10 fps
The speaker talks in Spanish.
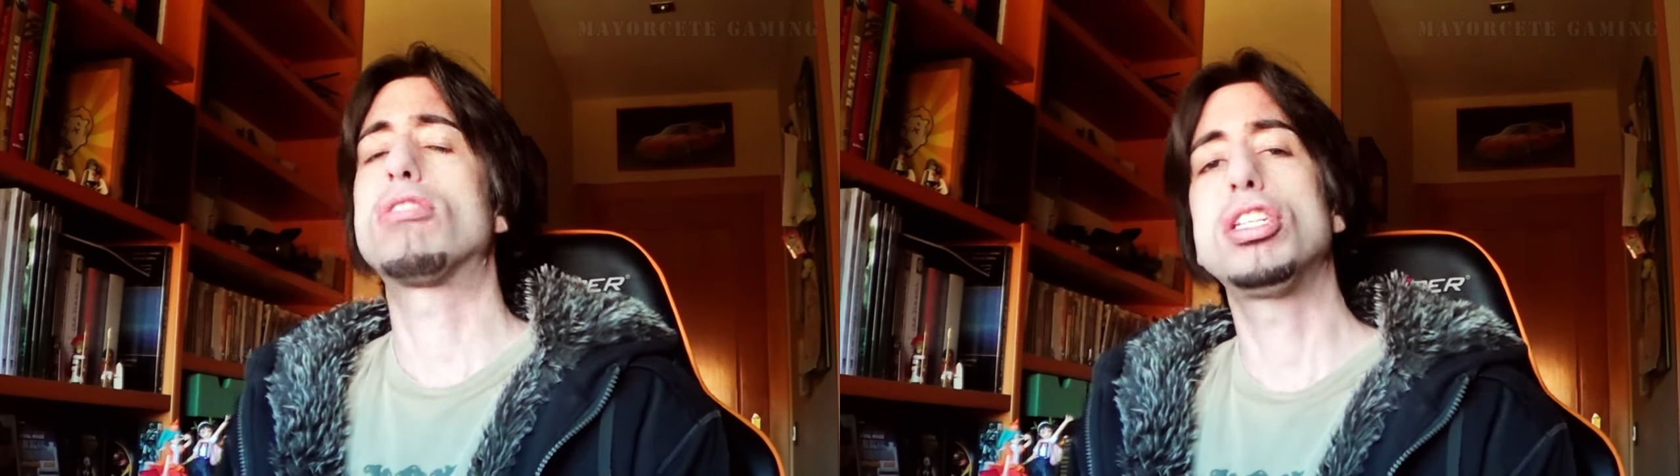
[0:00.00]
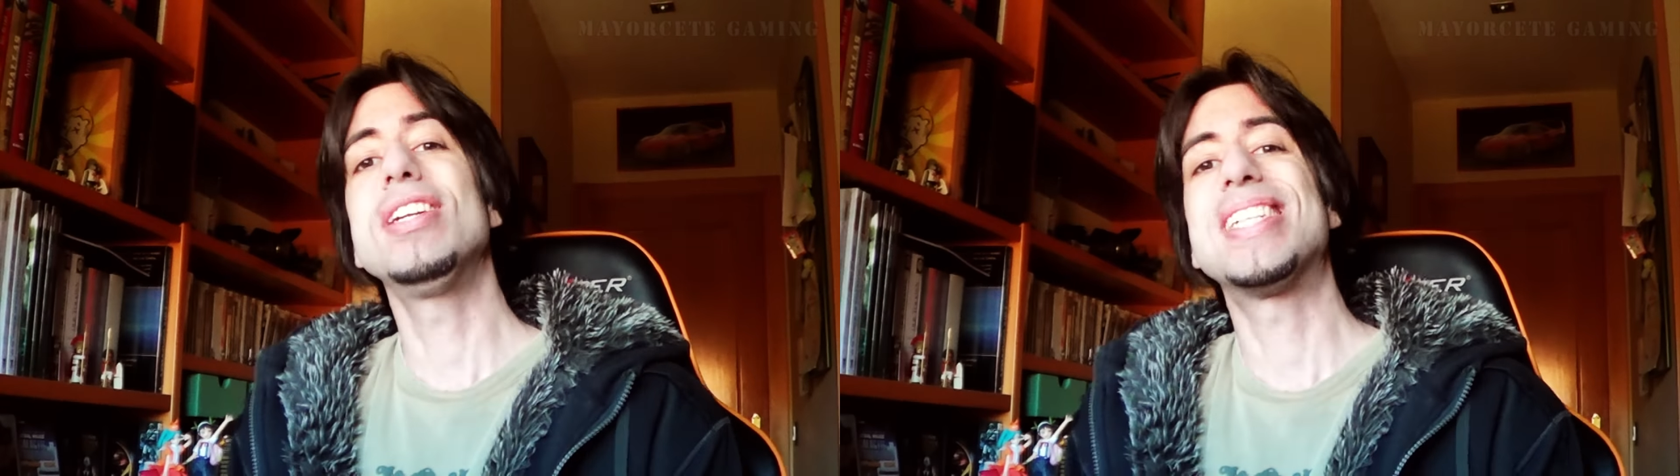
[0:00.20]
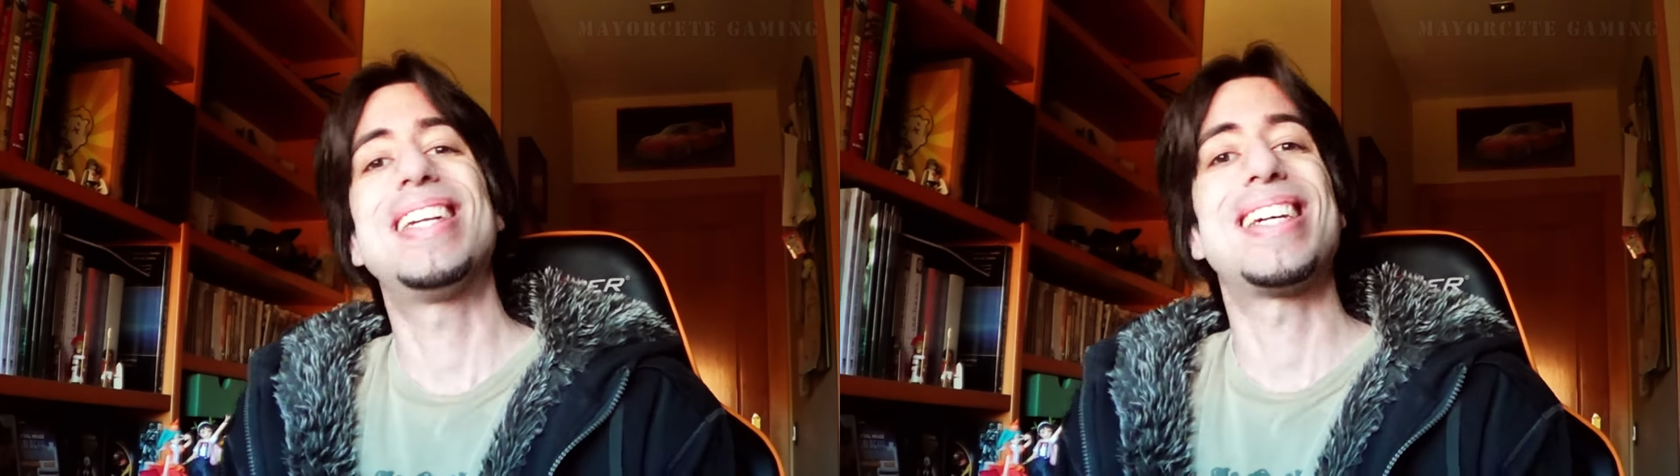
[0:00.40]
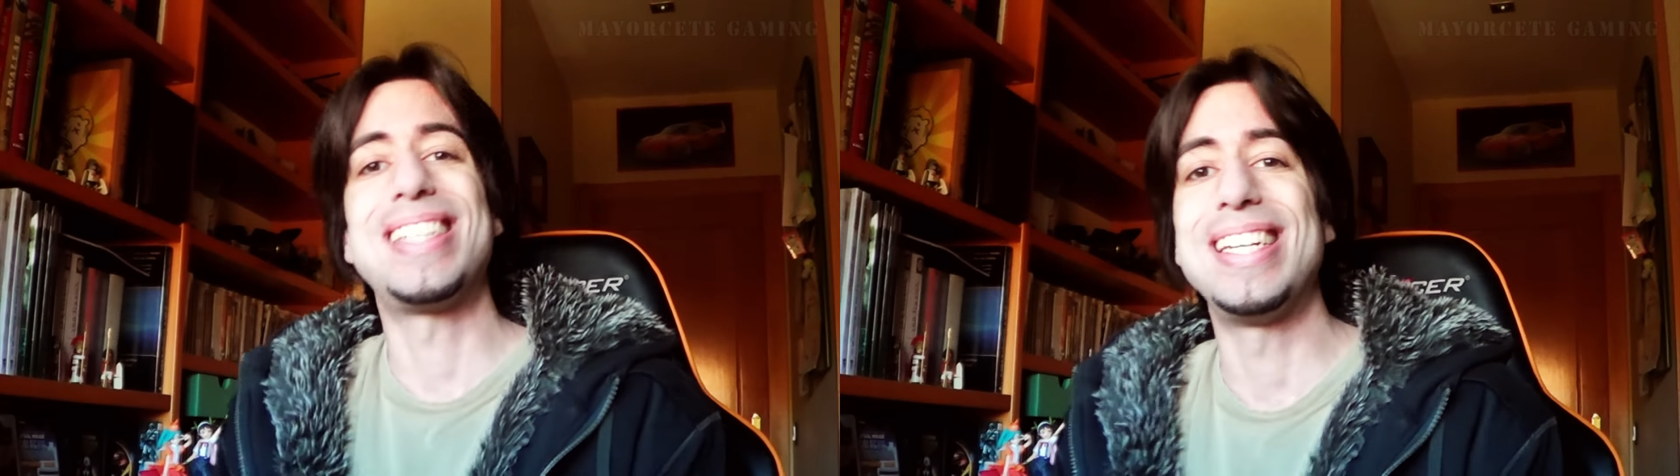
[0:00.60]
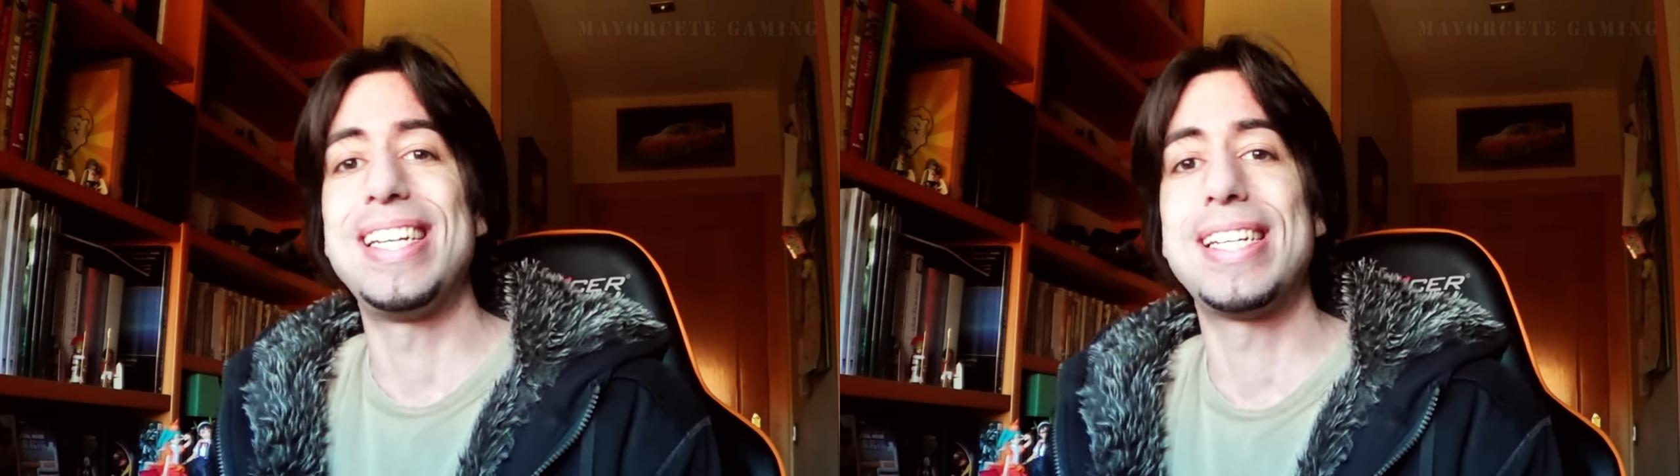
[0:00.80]
cuestión es la
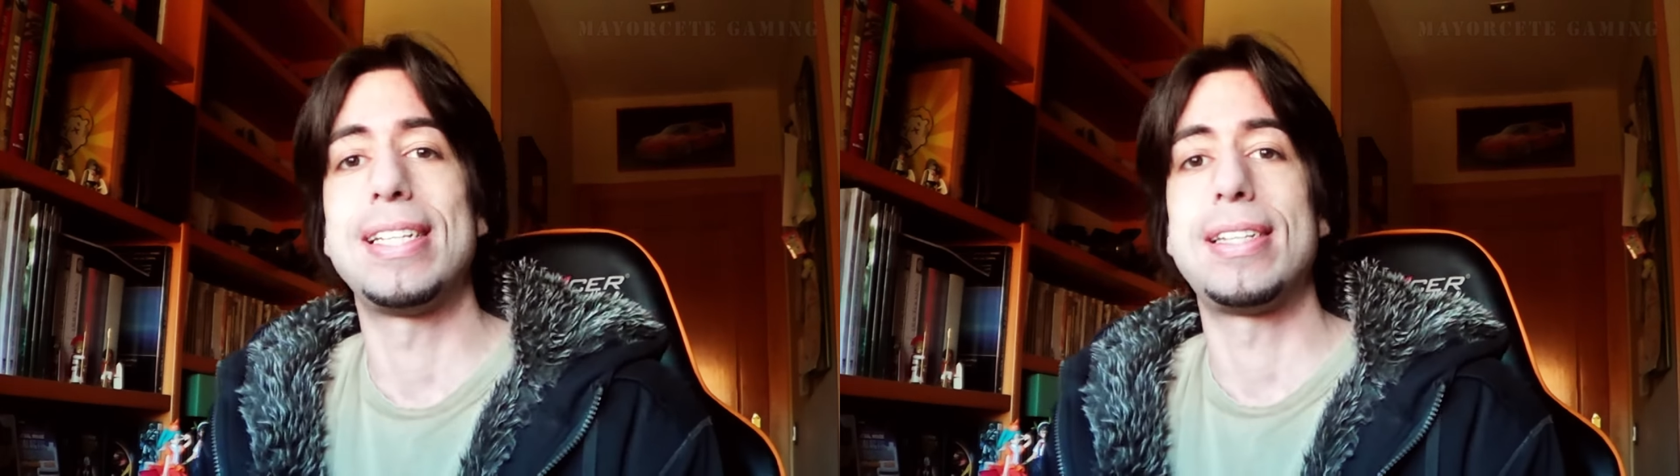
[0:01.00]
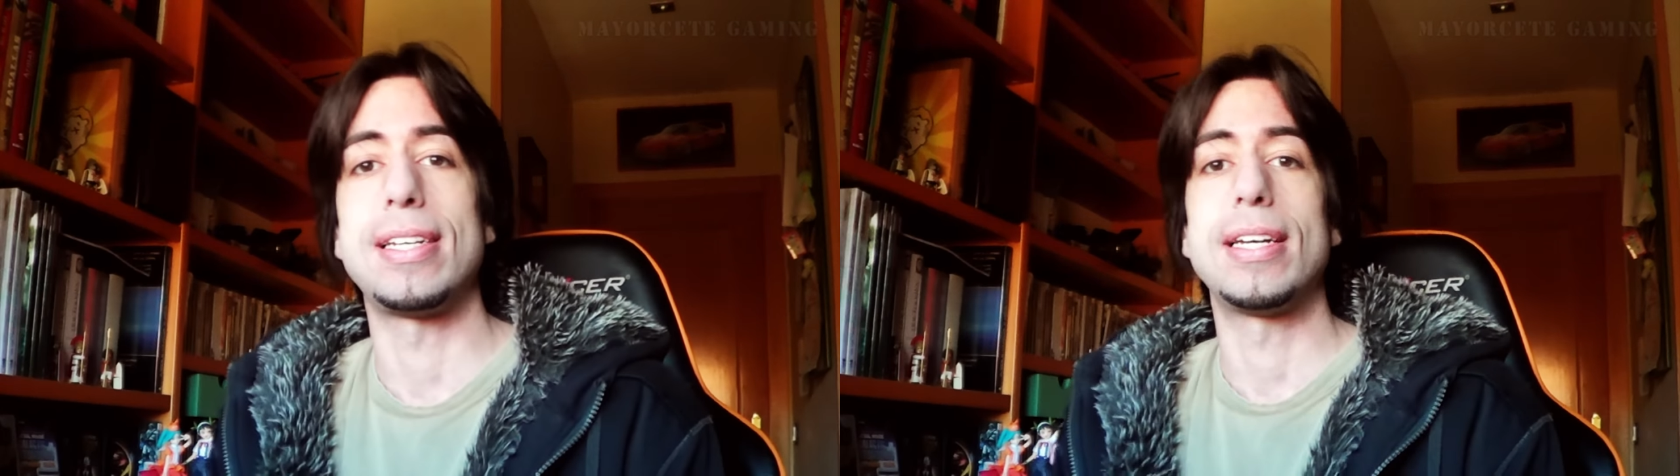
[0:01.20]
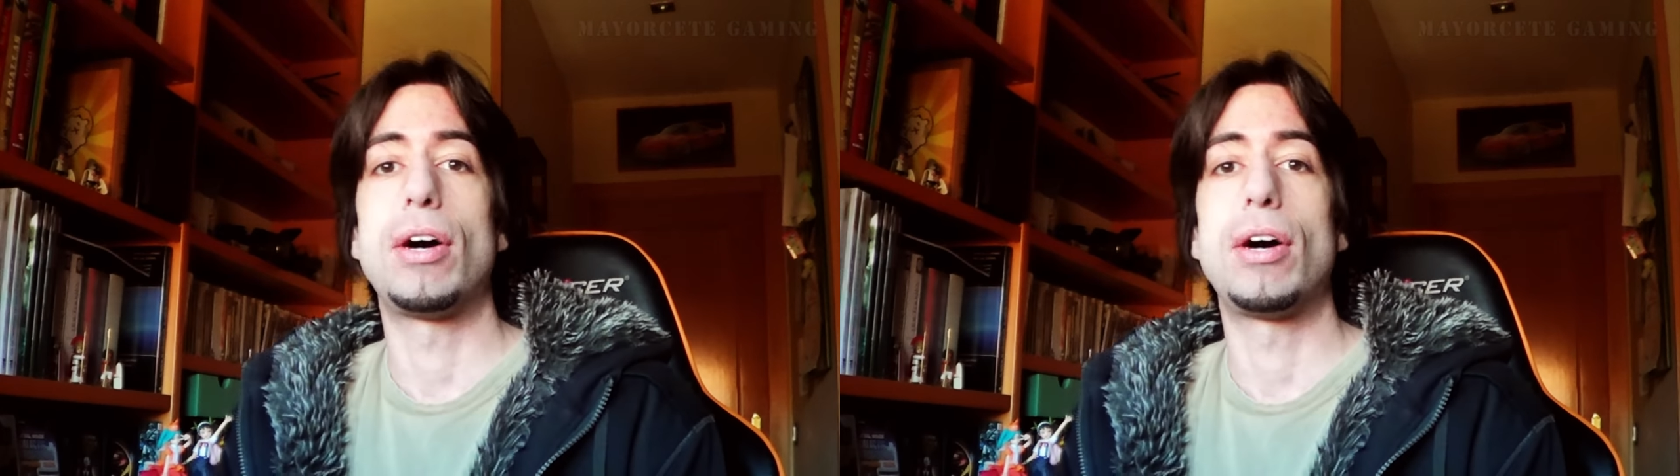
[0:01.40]
siguiente,